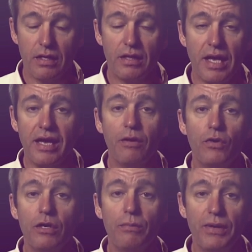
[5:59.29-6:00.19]
elles
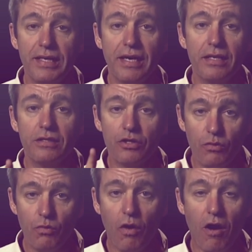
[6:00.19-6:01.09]
commenceront à
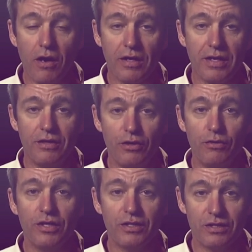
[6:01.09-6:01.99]
marcher en nouveauté de
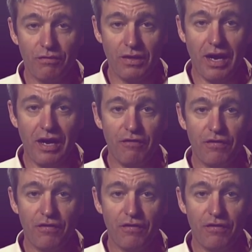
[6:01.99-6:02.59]
vie et